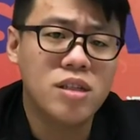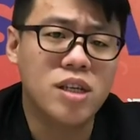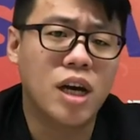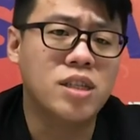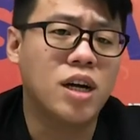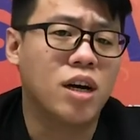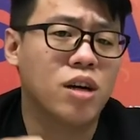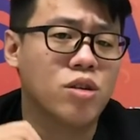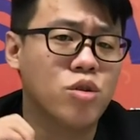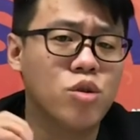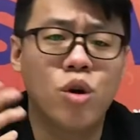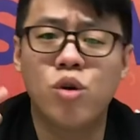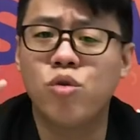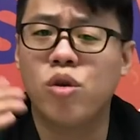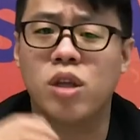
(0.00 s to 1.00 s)
加上
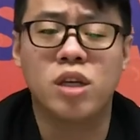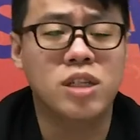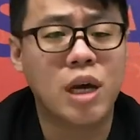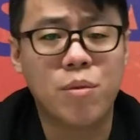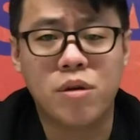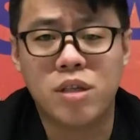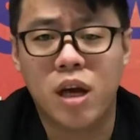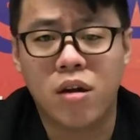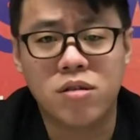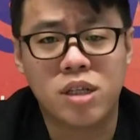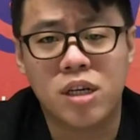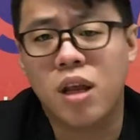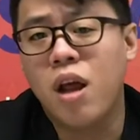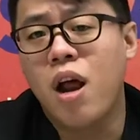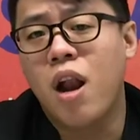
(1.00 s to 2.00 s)
优越的加盟条
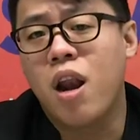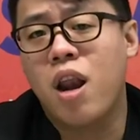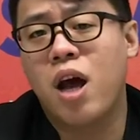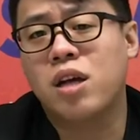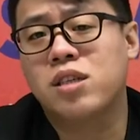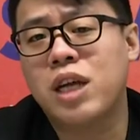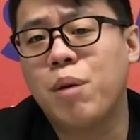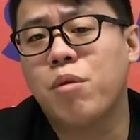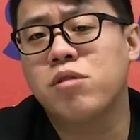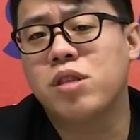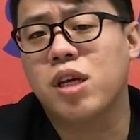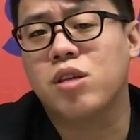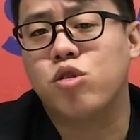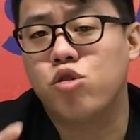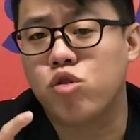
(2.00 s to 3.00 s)
件，让加盟
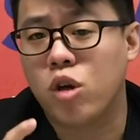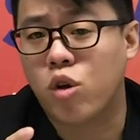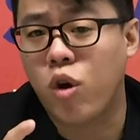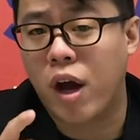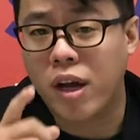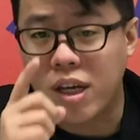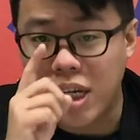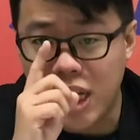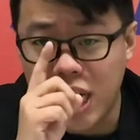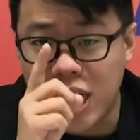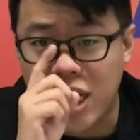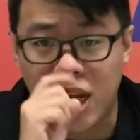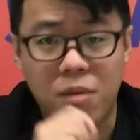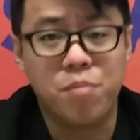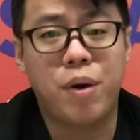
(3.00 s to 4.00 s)
店最快一
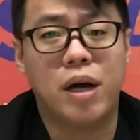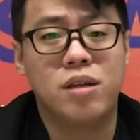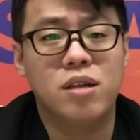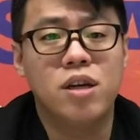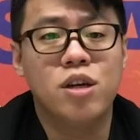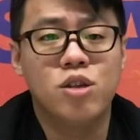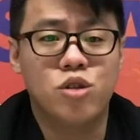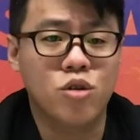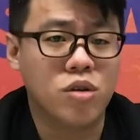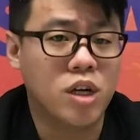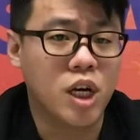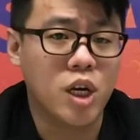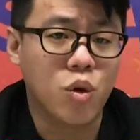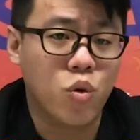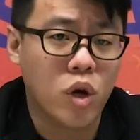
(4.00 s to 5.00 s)
年半就
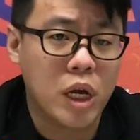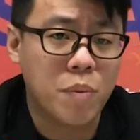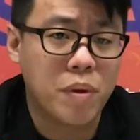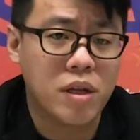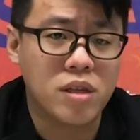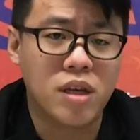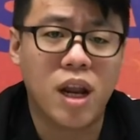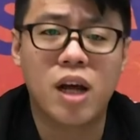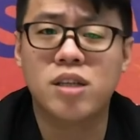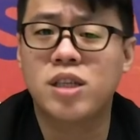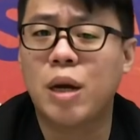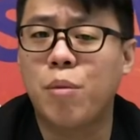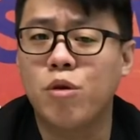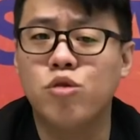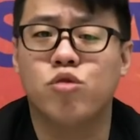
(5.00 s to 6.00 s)
可以回本，也让
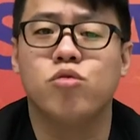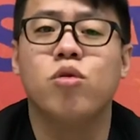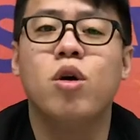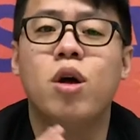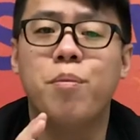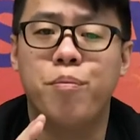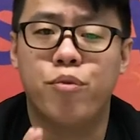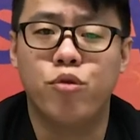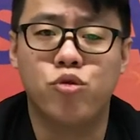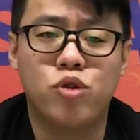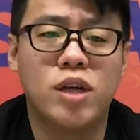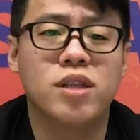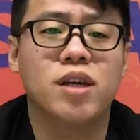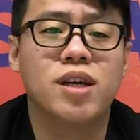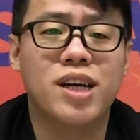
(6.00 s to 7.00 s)
加盟主不
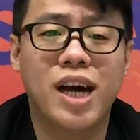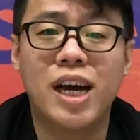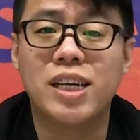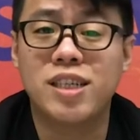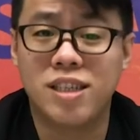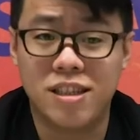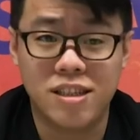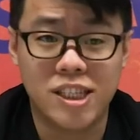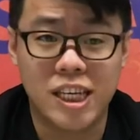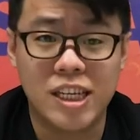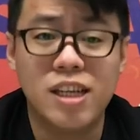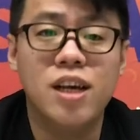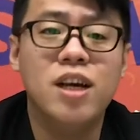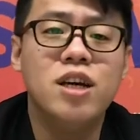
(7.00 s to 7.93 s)
断的开心点。